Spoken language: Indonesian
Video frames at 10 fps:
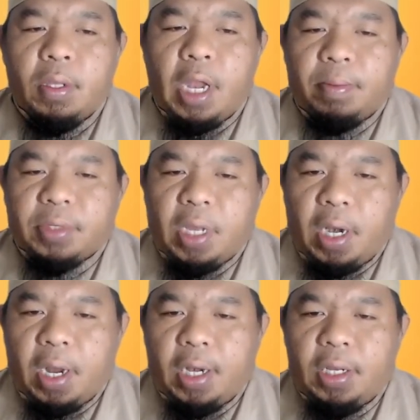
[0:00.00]
Dalam
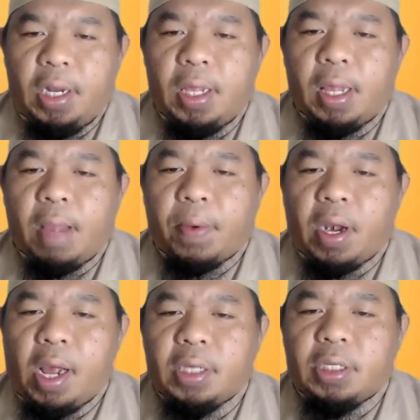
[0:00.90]
sanad hadis ini
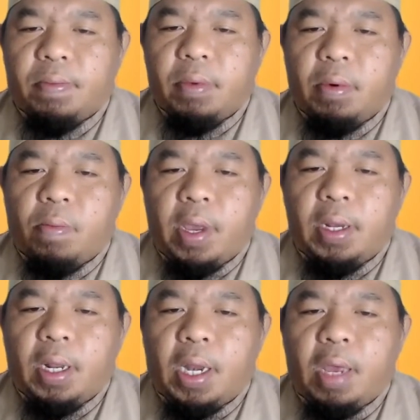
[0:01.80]
terdapat Asim bin
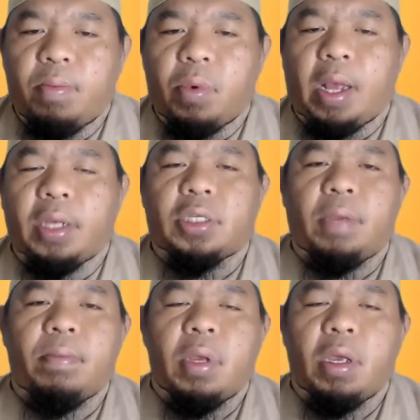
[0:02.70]
Ubaidillah ibnu
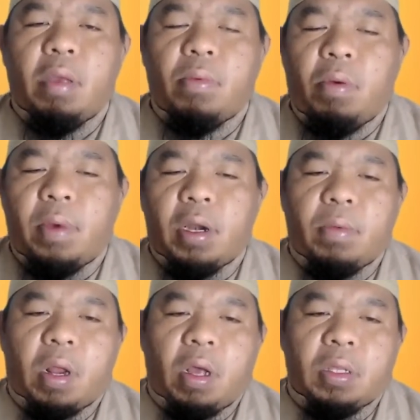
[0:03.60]
Asim ibnu Umar
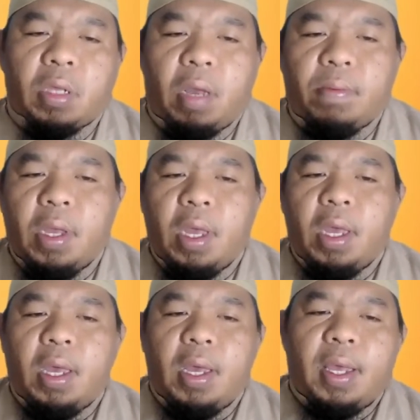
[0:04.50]
ibn Khattab
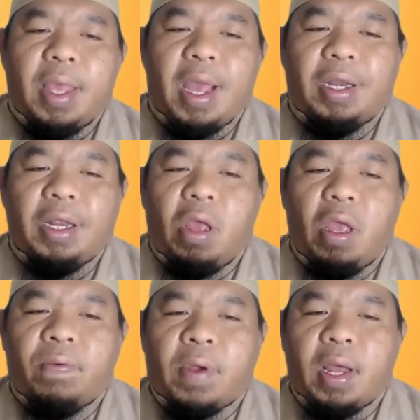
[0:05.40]
yang
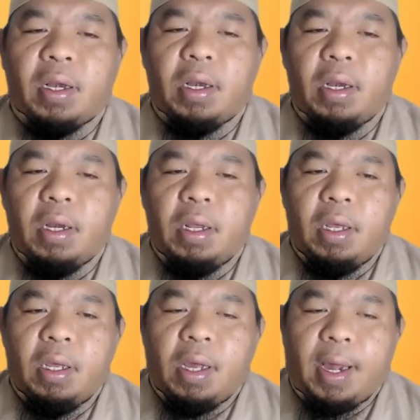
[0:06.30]
didaifkan
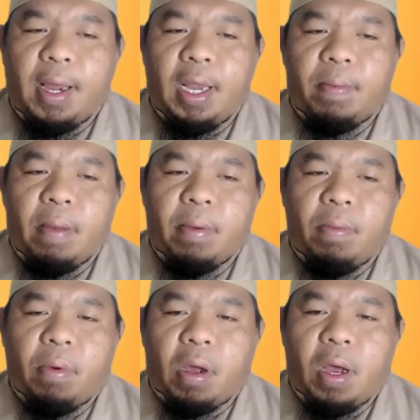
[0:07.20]
Al-Imam
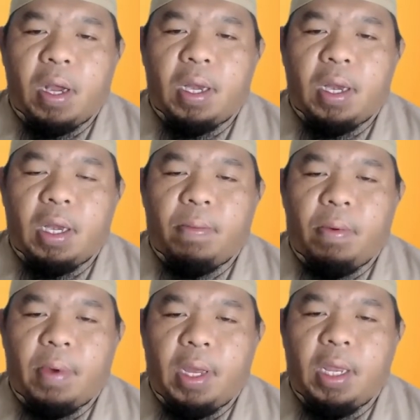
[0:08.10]
Al-Bukhari dan
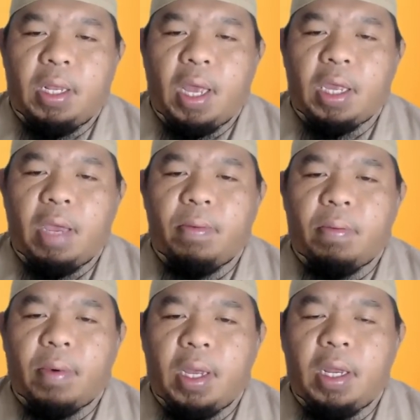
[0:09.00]
Ibnu Ma'in, Yahya
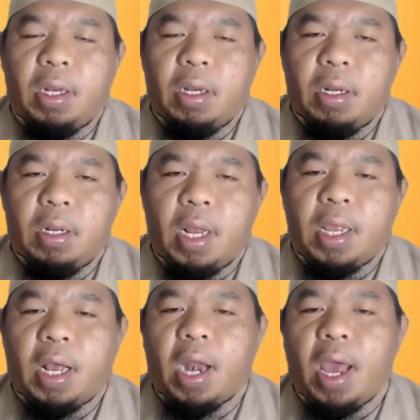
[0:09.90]
Ibnu Ma'in
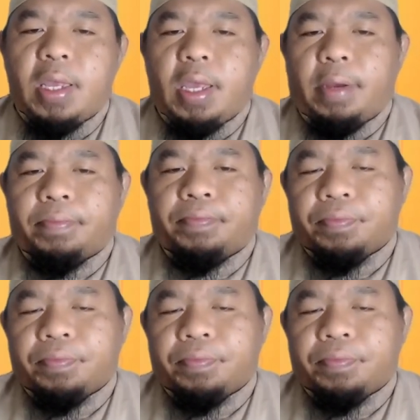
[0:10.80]
dan yang lainnya.